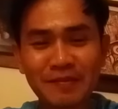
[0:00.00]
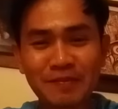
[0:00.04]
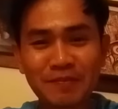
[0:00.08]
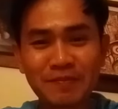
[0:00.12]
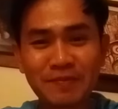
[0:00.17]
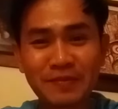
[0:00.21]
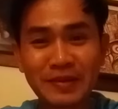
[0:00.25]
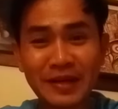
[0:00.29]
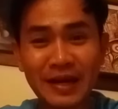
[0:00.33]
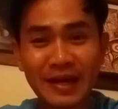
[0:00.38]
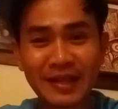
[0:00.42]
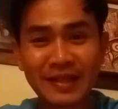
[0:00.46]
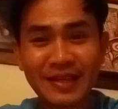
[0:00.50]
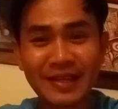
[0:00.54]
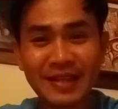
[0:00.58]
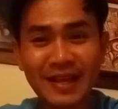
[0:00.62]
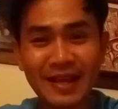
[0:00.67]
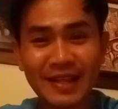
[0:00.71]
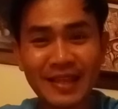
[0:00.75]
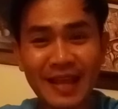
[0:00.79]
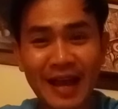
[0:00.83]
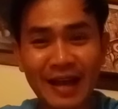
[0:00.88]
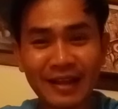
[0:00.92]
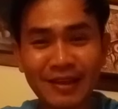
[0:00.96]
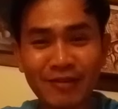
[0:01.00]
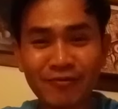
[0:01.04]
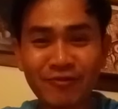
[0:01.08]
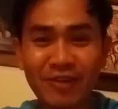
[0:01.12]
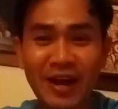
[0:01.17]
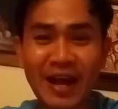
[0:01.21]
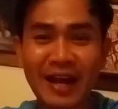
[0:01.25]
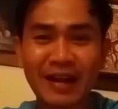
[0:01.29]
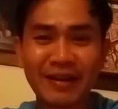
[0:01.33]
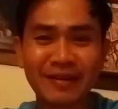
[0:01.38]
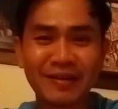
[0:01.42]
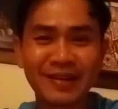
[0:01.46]
เผื่อที่จะอยากจะ
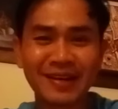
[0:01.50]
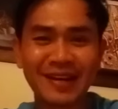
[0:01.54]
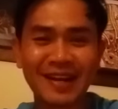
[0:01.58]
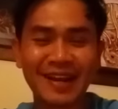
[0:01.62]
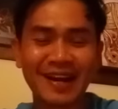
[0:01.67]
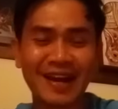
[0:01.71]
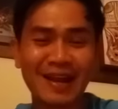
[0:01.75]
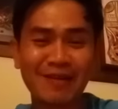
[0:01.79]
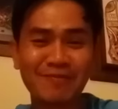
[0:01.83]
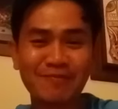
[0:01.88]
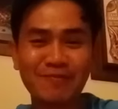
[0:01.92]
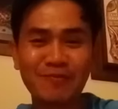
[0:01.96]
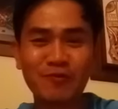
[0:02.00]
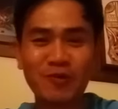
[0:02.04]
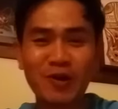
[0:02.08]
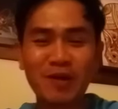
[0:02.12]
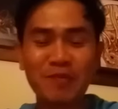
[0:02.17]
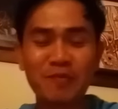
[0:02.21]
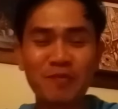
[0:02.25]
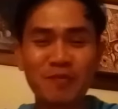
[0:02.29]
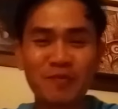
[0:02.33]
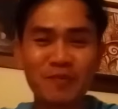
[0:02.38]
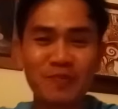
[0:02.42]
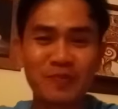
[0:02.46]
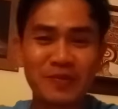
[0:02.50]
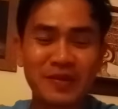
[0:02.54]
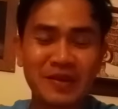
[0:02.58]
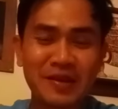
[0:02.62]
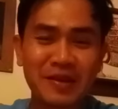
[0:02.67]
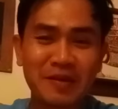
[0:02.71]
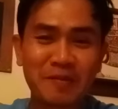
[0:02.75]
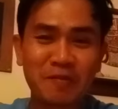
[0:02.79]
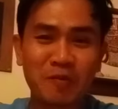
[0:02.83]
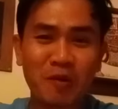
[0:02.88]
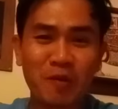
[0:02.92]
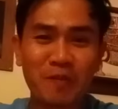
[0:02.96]
ฟังนะครับ ว่า
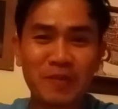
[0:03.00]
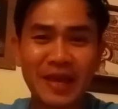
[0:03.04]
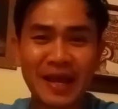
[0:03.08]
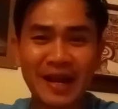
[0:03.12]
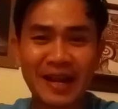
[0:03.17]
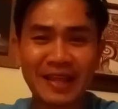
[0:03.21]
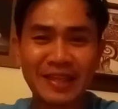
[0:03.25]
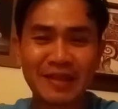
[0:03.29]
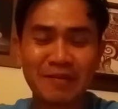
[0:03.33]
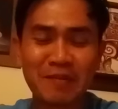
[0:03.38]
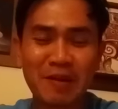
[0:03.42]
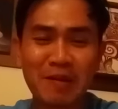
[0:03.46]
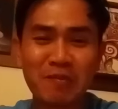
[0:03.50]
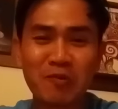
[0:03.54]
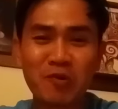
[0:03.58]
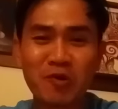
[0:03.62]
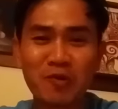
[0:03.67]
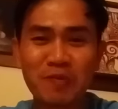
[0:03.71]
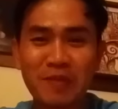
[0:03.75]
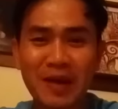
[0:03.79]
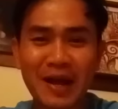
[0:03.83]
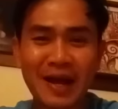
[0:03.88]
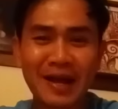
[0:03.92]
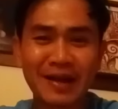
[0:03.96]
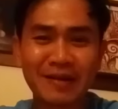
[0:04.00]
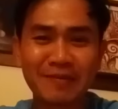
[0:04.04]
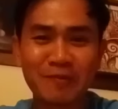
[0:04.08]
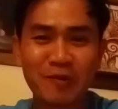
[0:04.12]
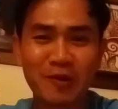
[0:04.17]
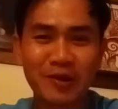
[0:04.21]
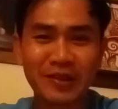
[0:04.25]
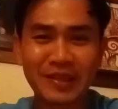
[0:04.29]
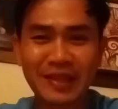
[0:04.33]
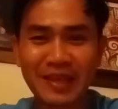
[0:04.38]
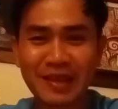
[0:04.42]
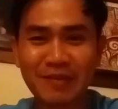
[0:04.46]
ผมมีอะไรจะมาพูดบ้าง ป
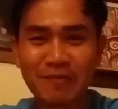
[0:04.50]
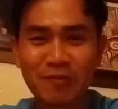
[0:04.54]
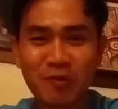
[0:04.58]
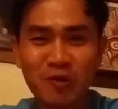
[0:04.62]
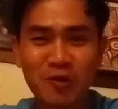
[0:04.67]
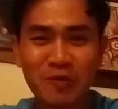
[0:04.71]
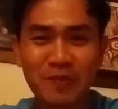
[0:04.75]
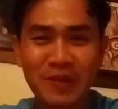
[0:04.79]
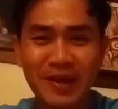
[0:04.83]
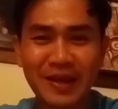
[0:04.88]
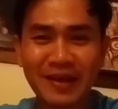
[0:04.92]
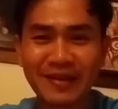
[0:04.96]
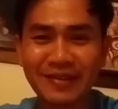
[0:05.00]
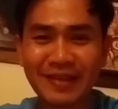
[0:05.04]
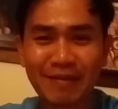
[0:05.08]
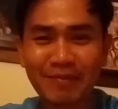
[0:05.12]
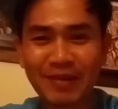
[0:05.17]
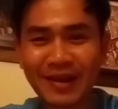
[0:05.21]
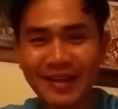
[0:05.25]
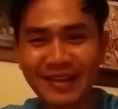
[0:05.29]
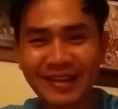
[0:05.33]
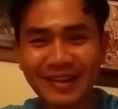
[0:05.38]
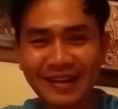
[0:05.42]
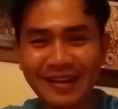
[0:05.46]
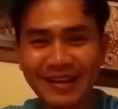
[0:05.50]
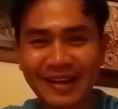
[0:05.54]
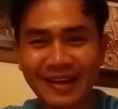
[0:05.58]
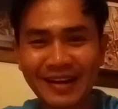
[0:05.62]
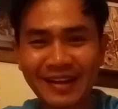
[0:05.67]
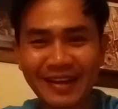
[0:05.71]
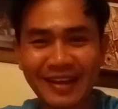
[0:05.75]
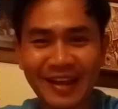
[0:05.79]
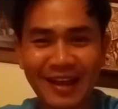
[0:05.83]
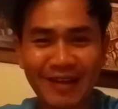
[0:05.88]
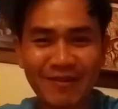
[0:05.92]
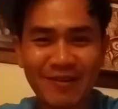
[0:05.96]
กติพูดไม่เคยซ้ำกันสักเรื่อง
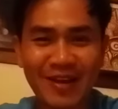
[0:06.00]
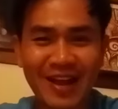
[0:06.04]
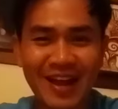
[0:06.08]
เลยครับ